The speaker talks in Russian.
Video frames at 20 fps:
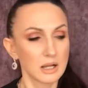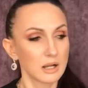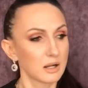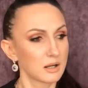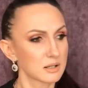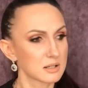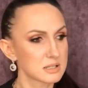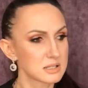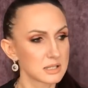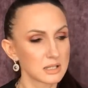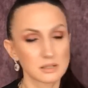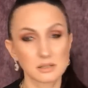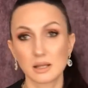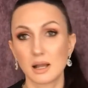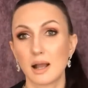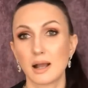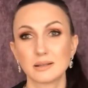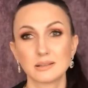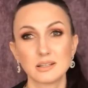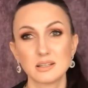А
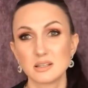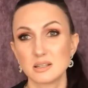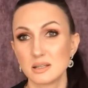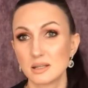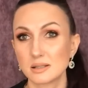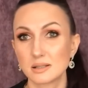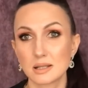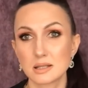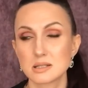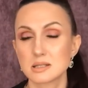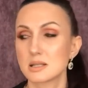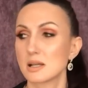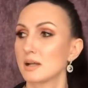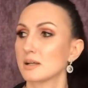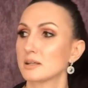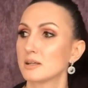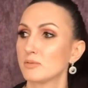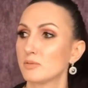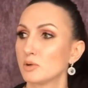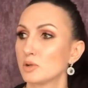где-то они не
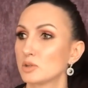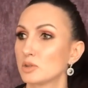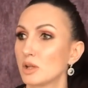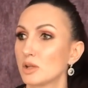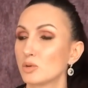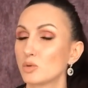дотягивают.